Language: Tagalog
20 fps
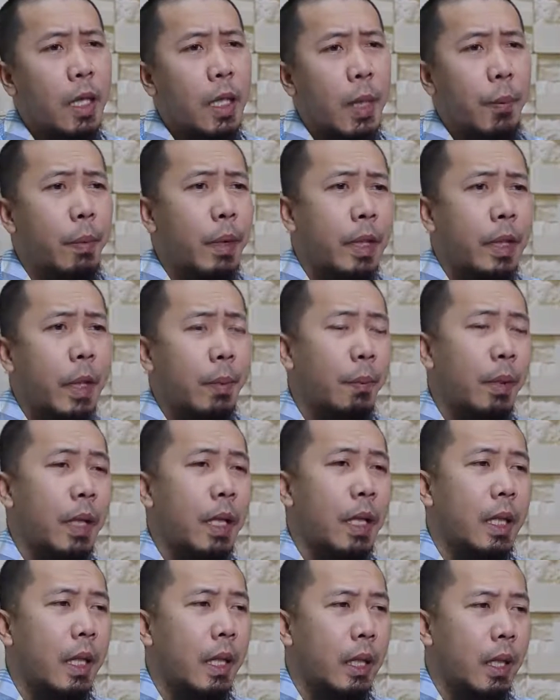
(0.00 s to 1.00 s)
ang ibig
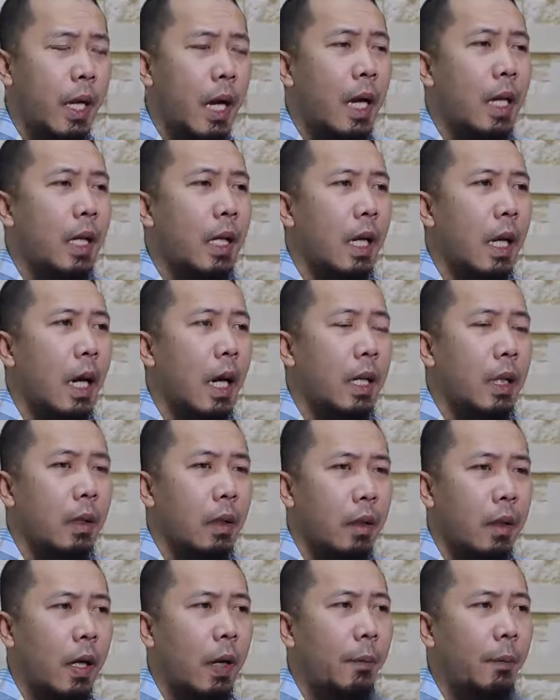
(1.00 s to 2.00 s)
sabihin ng La ilaha
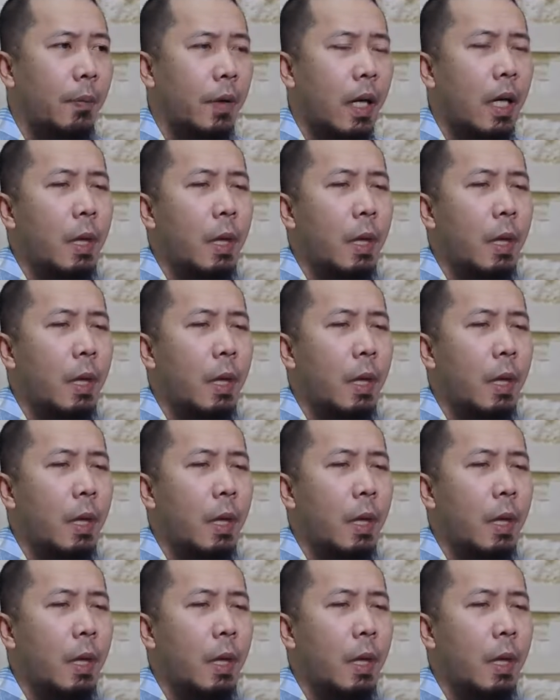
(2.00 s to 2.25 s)
illallah.